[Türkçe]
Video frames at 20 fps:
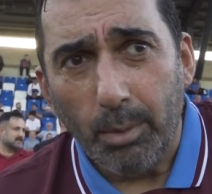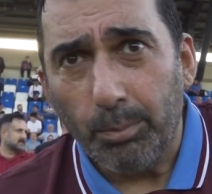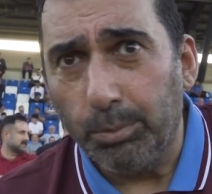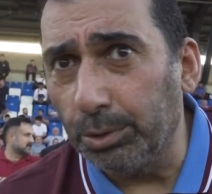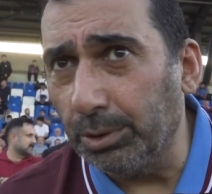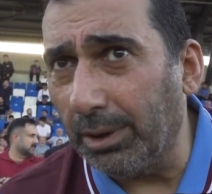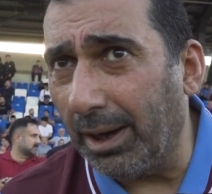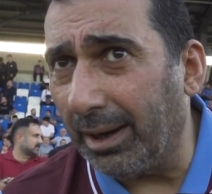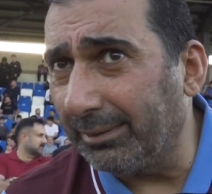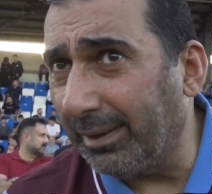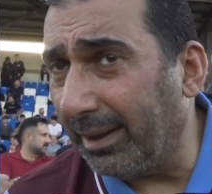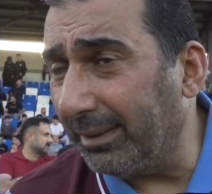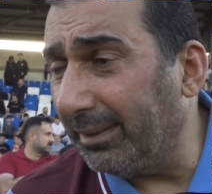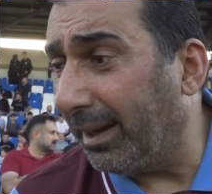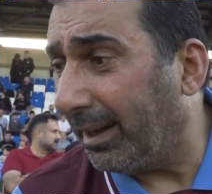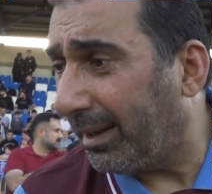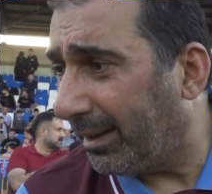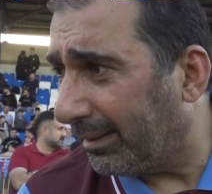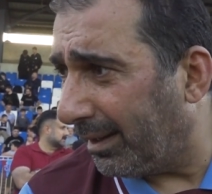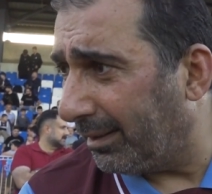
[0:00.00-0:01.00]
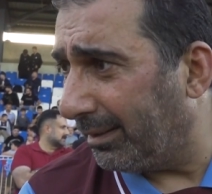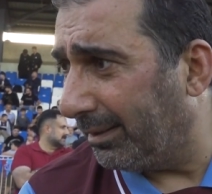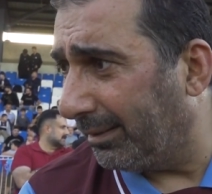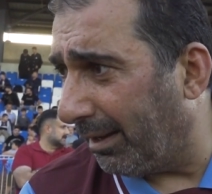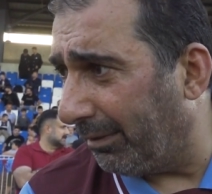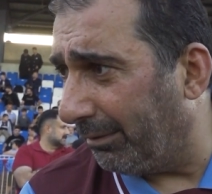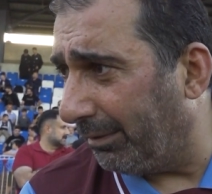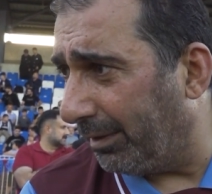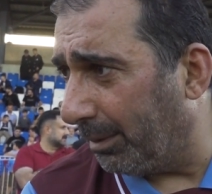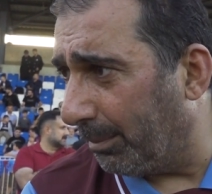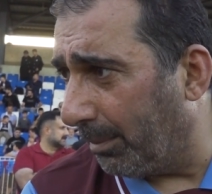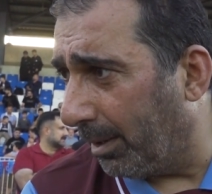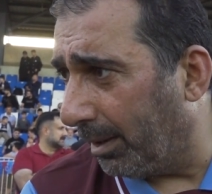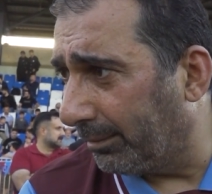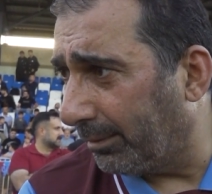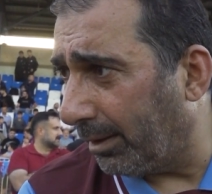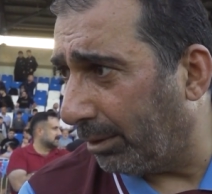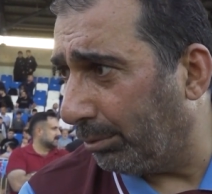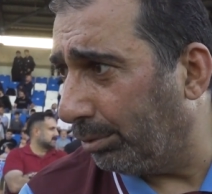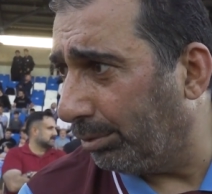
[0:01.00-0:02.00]
Bunlardan ne kadarından verim
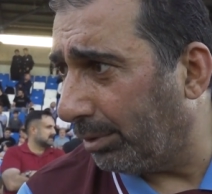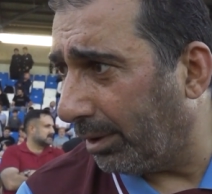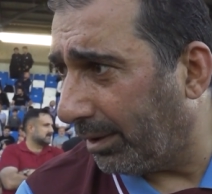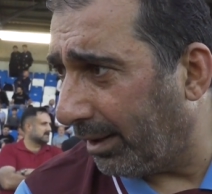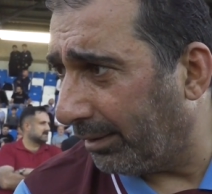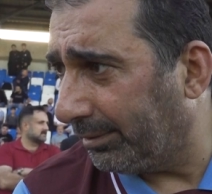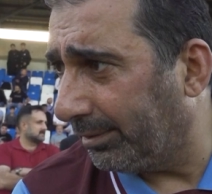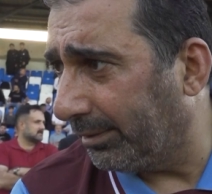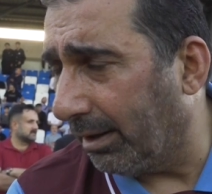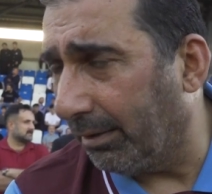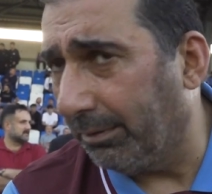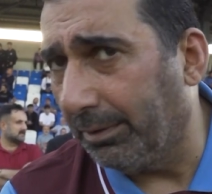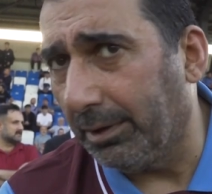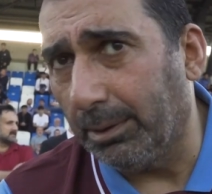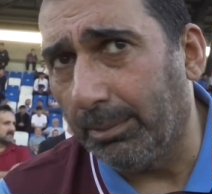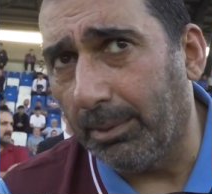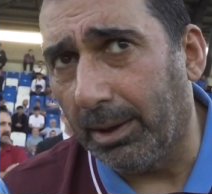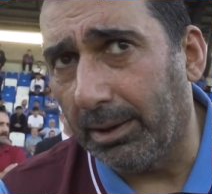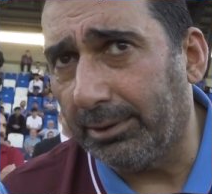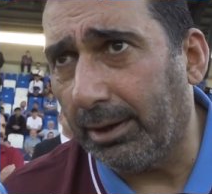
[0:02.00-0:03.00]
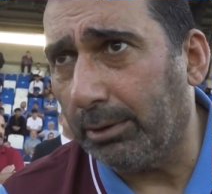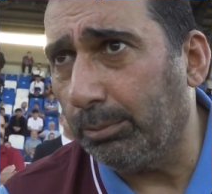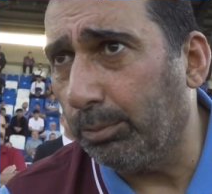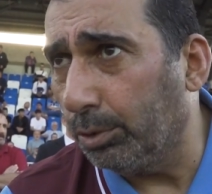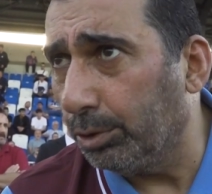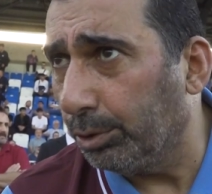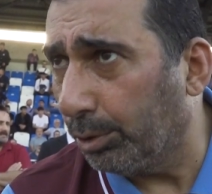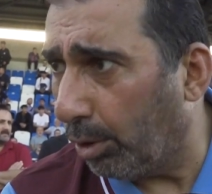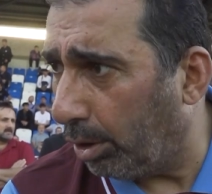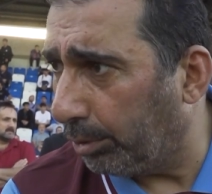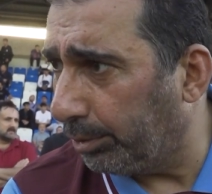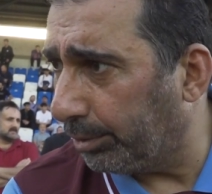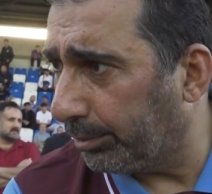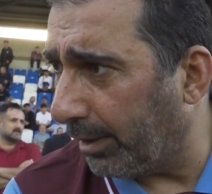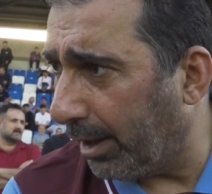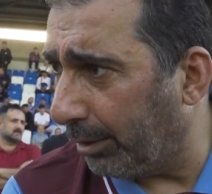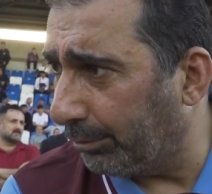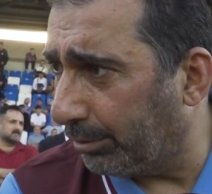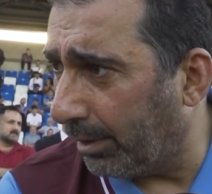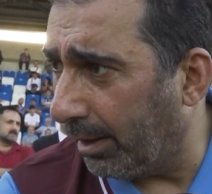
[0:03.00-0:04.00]
alacağız, yüzde kaçından verim alacağız? Bunu
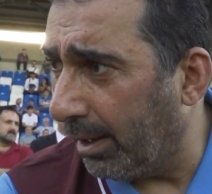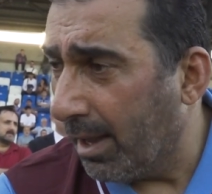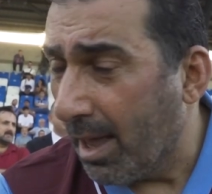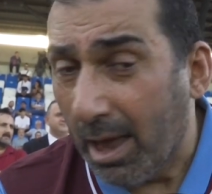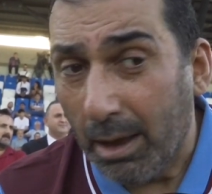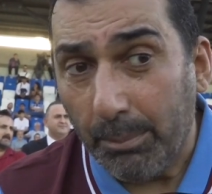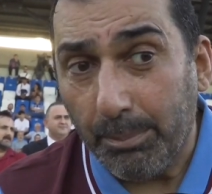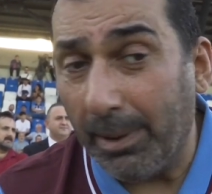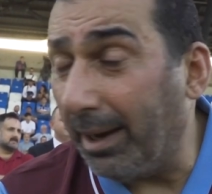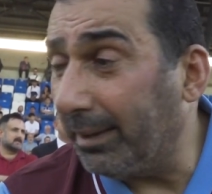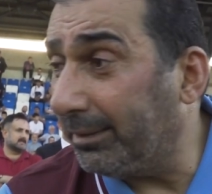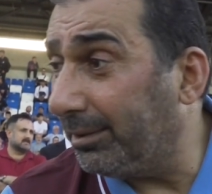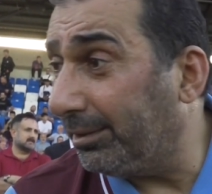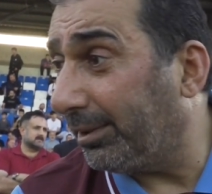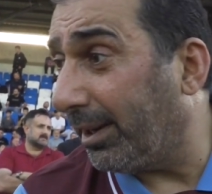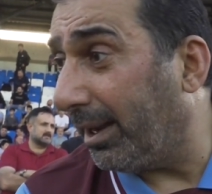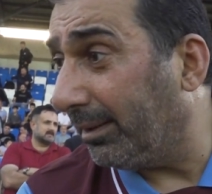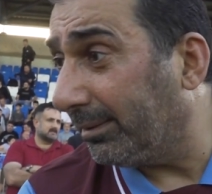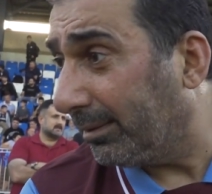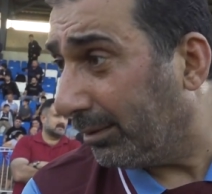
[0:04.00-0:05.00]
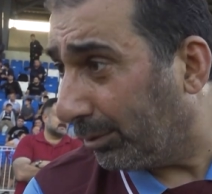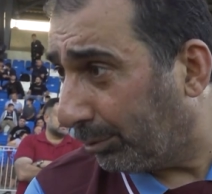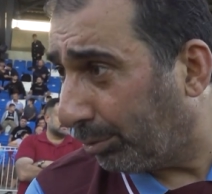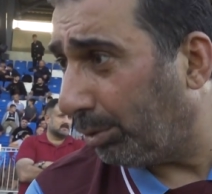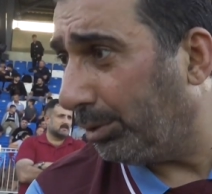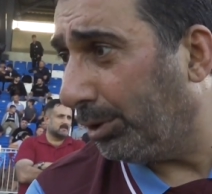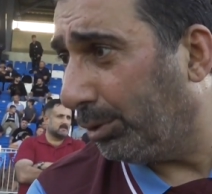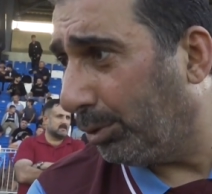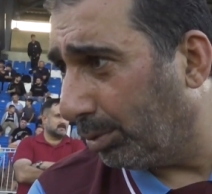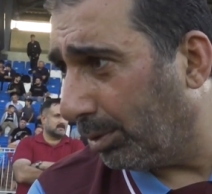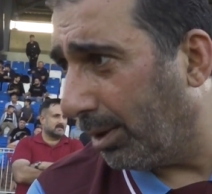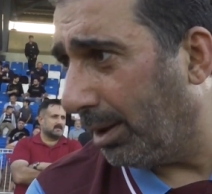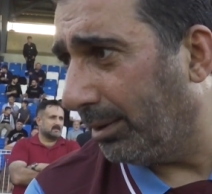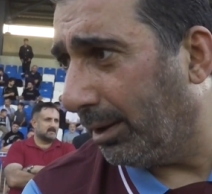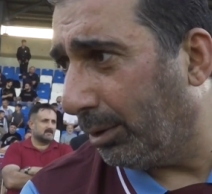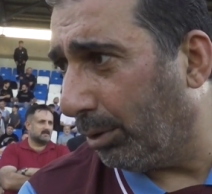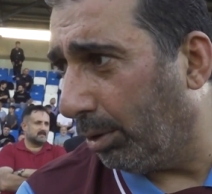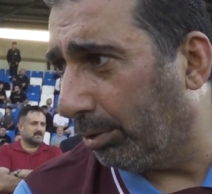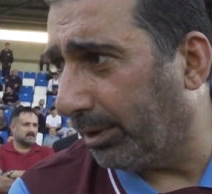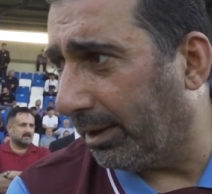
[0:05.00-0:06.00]
gördükten sonra belki şansını çok iyi
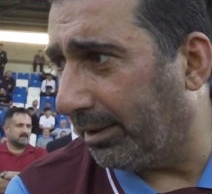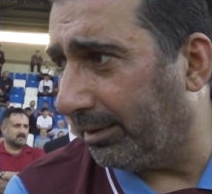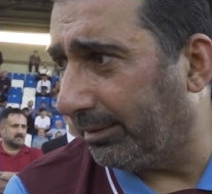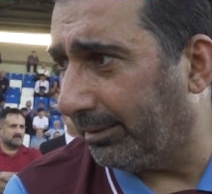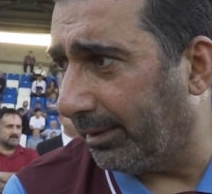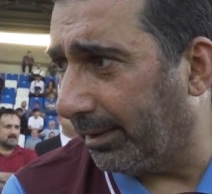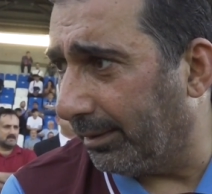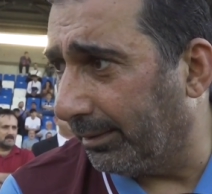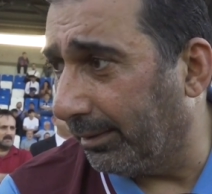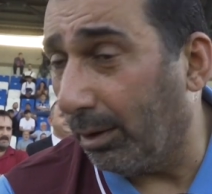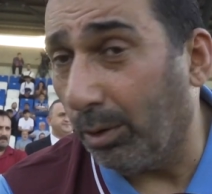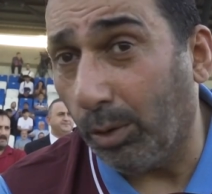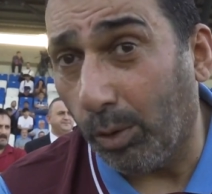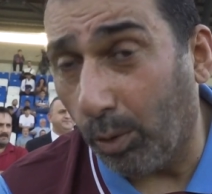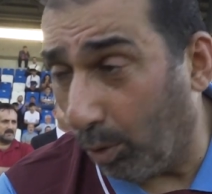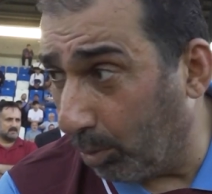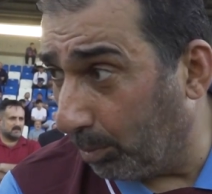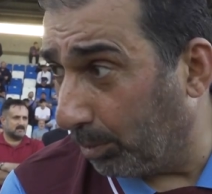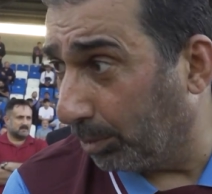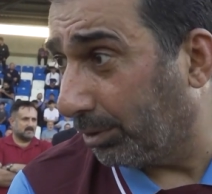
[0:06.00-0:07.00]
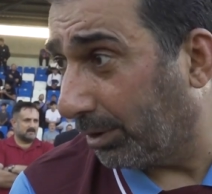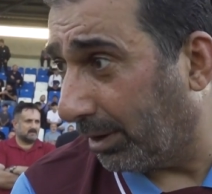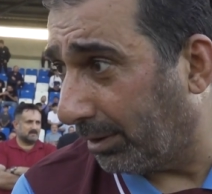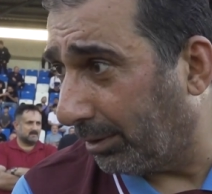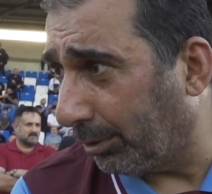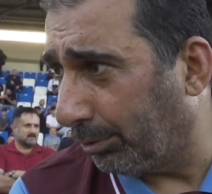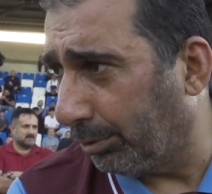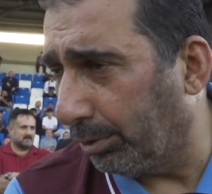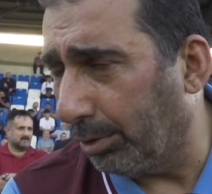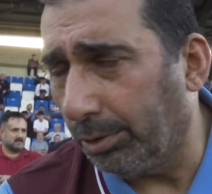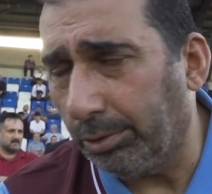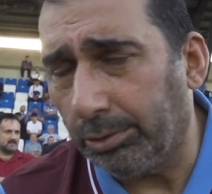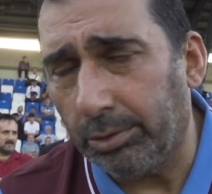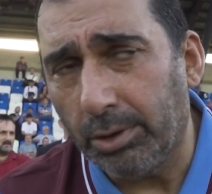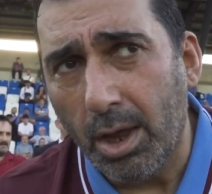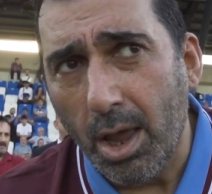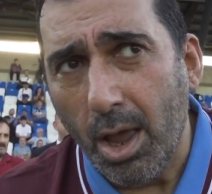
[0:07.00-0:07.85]
kullananlar olacak işlerinde. O umudu da taşıyoruz.